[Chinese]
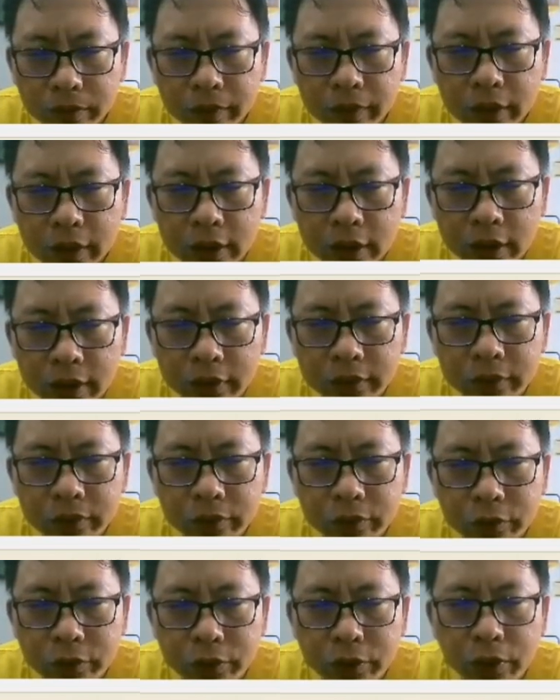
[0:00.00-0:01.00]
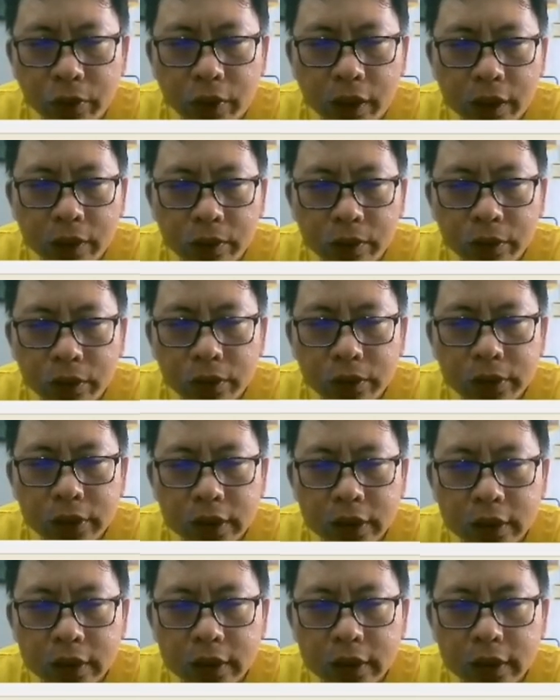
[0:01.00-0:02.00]
臣附于皇，勿用
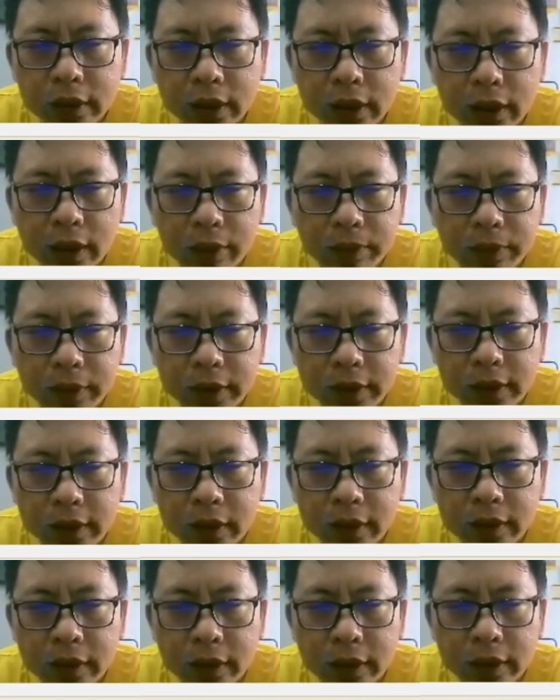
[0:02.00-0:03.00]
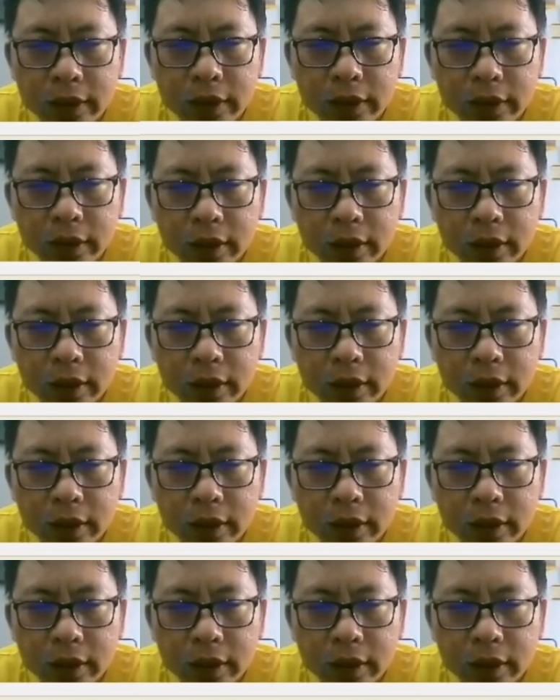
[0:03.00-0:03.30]
师，自意告命真令。